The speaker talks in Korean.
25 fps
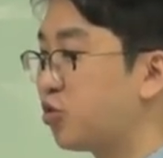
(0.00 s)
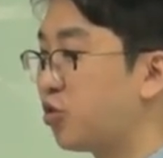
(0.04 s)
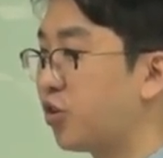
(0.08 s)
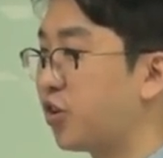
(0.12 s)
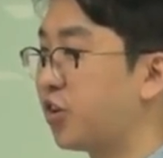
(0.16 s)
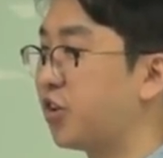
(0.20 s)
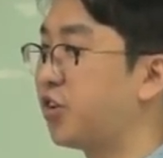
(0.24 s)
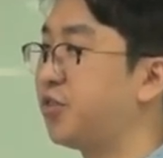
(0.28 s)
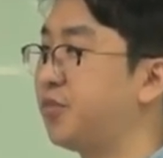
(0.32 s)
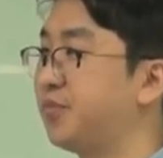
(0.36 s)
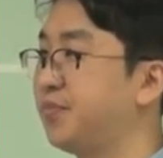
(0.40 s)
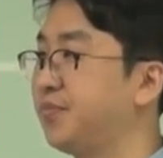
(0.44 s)

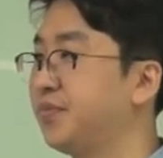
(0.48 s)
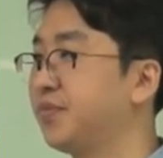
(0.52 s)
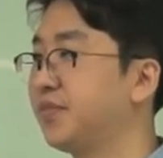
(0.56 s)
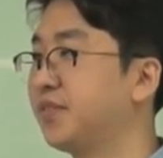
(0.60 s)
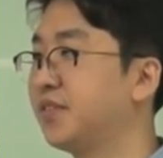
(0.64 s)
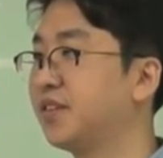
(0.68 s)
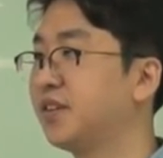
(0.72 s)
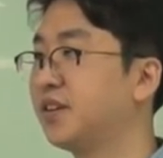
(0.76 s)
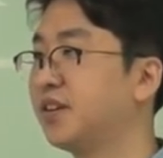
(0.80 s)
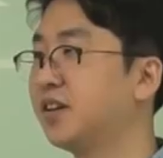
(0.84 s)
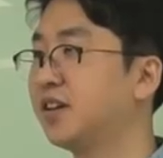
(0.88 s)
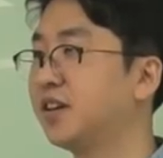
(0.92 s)
거예요.
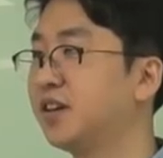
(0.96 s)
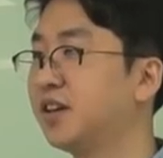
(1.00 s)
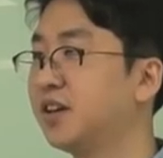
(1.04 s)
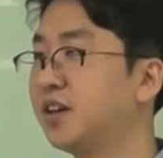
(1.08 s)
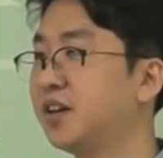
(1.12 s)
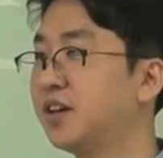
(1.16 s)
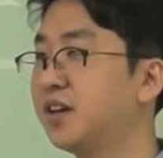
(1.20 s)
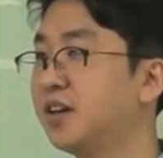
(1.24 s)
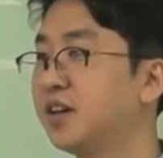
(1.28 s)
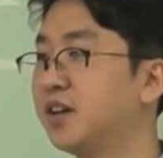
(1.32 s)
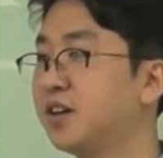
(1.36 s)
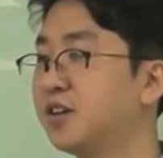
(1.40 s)

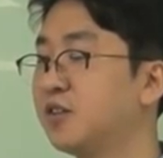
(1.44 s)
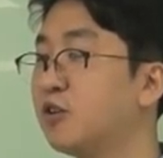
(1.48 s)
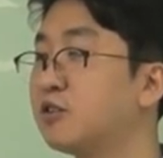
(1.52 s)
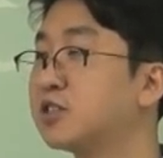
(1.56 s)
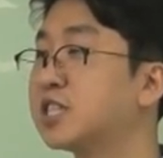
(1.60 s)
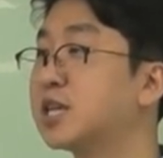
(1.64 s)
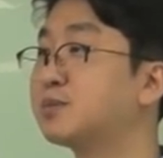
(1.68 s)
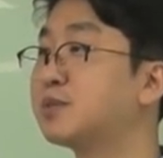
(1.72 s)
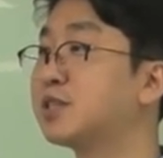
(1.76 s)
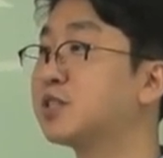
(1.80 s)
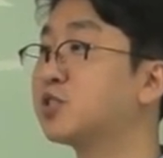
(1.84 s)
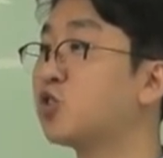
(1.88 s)

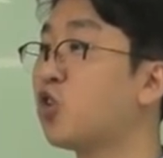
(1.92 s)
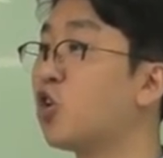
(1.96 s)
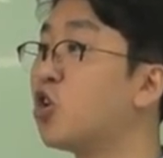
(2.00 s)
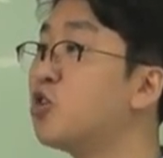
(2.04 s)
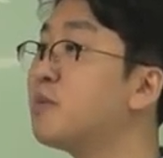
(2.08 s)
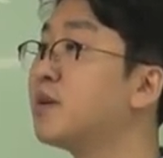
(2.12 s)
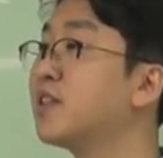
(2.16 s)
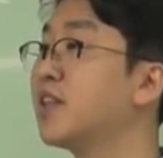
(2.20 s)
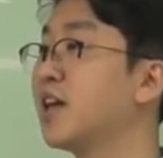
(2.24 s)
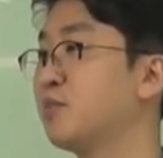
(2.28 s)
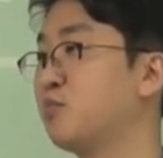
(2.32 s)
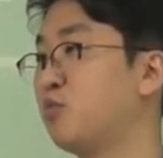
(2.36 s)
여자 입장에서
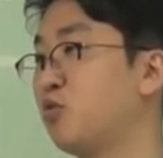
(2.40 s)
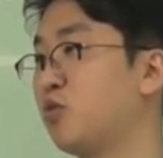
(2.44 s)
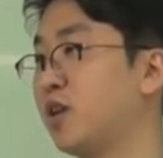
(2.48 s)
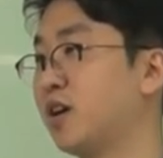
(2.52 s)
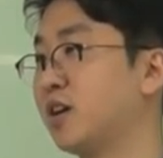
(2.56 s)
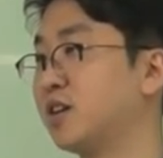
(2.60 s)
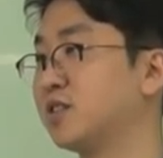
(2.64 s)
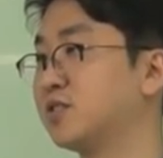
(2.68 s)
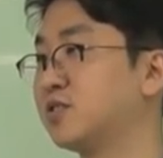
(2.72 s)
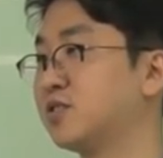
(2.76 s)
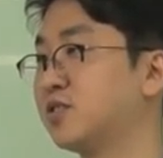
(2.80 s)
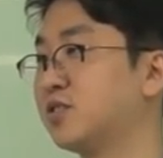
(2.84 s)
얼마나
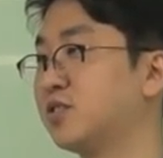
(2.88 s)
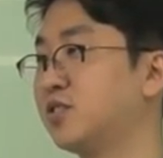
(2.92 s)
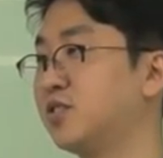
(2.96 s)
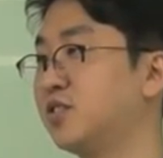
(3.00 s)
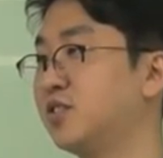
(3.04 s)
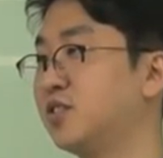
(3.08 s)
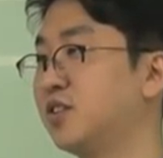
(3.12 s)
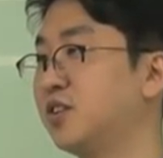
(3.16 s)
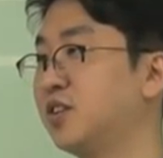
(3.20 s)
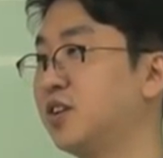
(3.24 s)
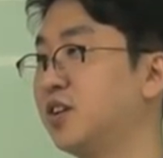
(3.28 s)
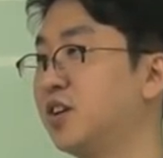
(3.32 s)
행복하겠어요.
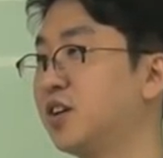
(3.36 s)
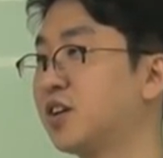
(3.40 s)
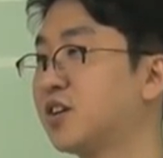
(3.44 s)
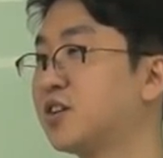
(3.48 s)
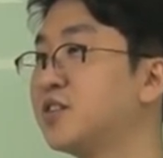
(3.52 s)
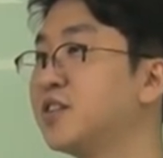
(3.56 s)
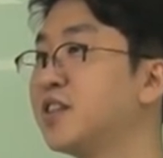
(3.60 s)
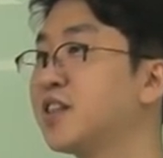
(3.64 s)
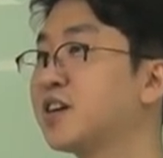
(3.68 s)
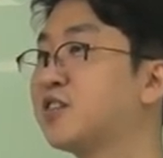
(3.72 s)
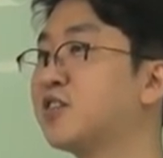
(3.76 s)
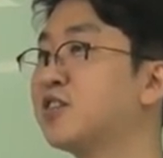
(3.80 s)

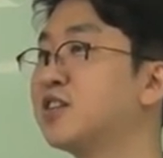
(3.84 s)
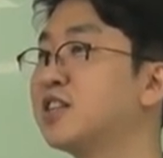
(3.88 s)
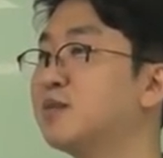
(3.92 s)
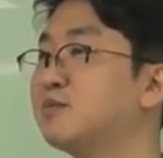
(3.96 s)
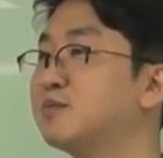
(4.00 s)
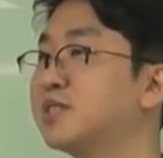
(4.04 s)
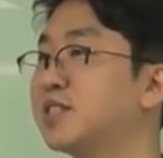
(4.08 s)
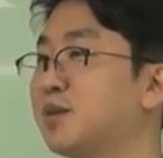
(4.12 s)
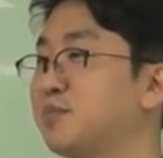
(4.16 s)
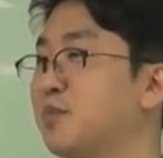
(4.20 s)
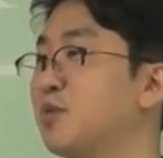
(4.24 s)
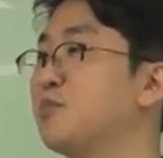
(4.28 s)
그런데 그런
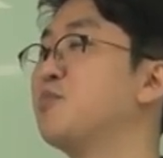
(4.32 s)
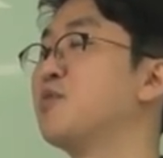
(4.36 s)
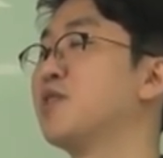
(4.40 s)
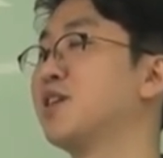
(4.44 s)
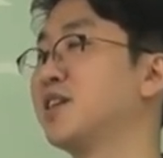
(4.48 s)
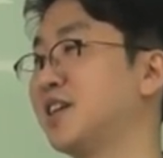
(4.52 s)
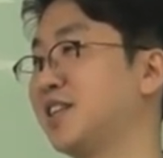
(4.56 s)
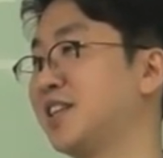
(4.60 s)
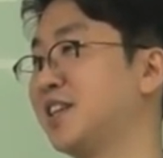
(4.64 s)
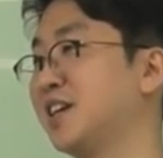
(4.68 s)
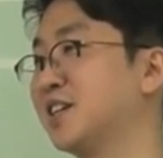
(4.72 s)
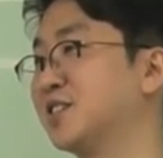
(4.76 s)
남자가 몇
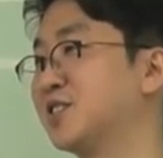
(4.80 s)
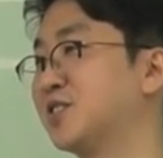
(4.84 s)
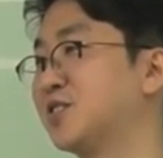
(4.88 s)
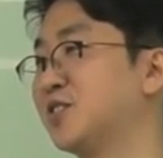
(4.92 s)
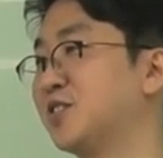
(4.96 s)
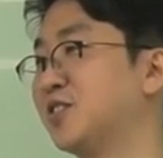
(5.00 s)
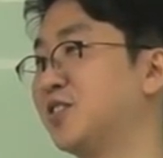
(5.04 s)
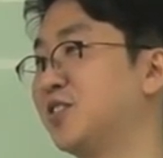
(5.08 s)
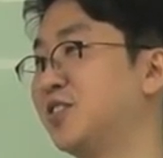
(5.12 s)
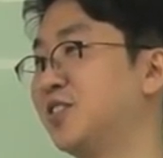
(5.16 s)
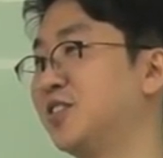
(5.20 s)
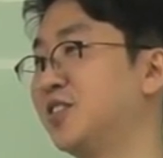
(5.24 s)
명이나
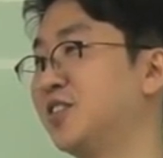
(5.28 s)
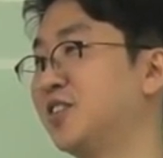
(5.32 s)
되겠어요.